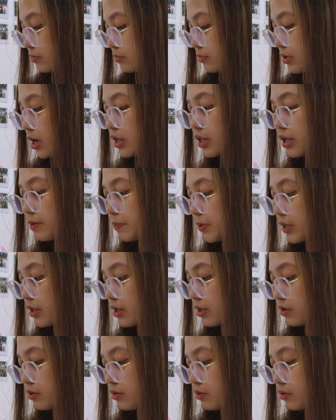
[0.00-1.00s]
Ah, dapat
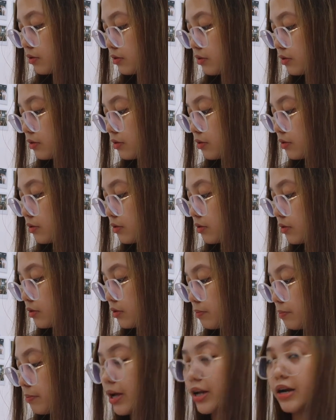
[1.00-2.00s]
ito.
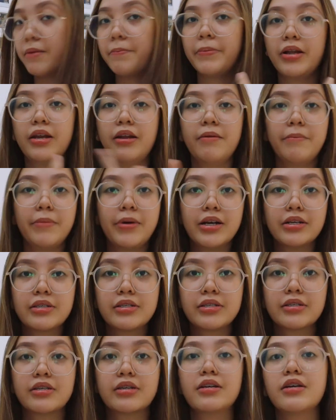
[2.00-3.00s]
Para
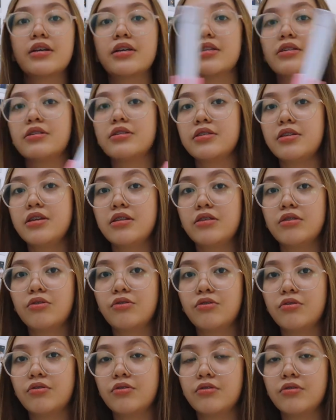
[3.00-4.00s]
palabas. Tapos
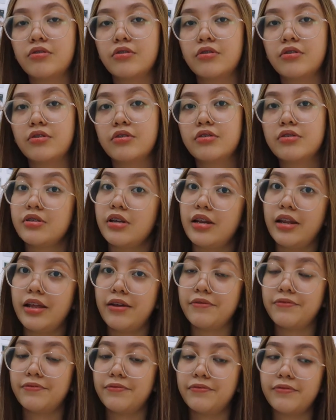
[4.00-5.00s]
dito, sa
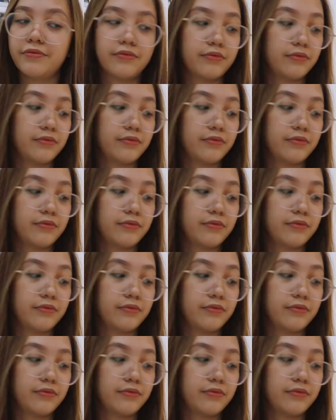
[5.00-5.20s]
left.